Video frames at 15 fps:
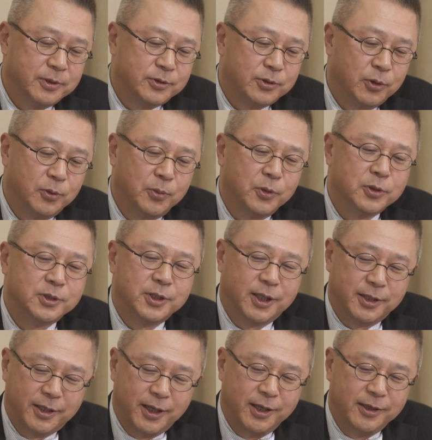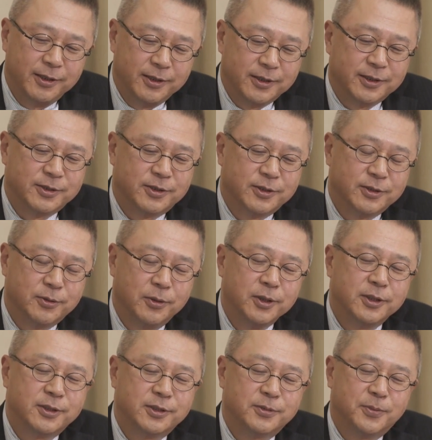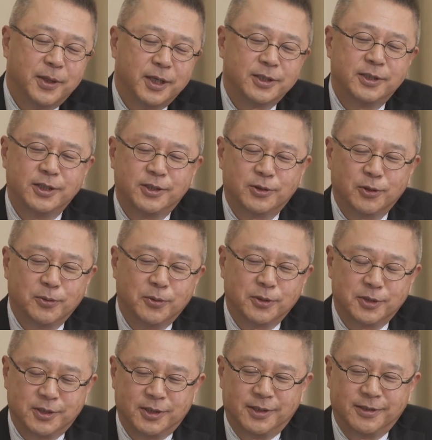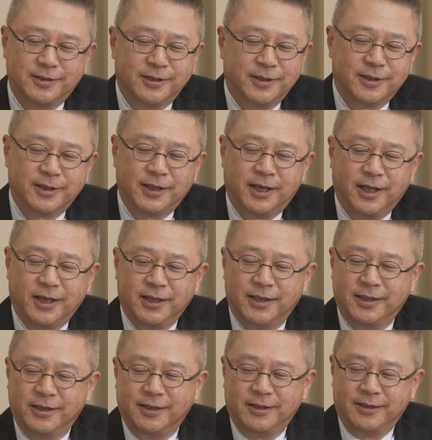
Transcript: 消防士でね、すごい素晴らしい消防士が、